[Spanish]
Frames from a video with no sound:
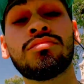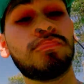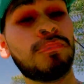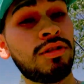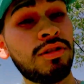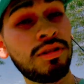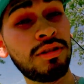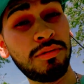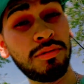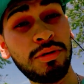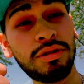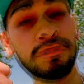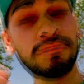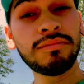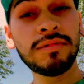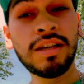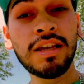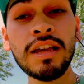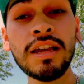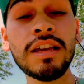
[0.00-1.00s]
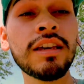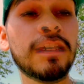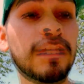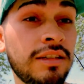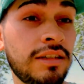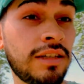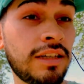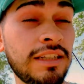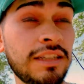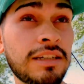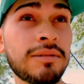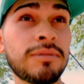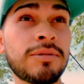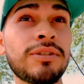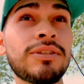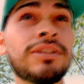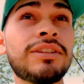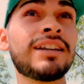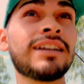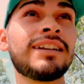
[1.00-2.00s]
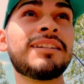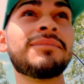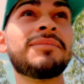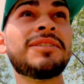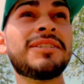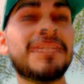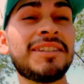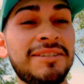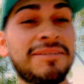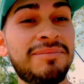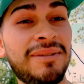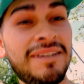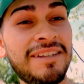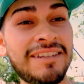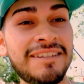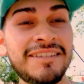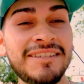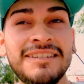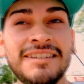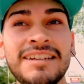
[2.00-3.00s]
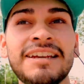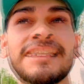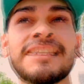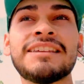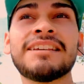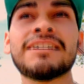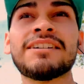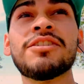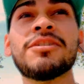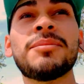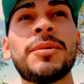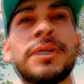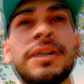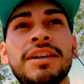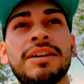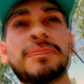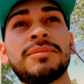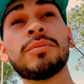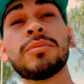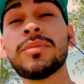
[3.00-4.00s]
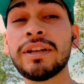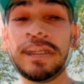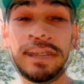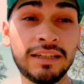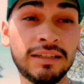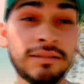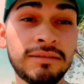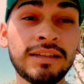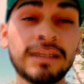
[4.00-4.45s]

así que bueno, quería contarles mis experiencias de cómo es que me operé.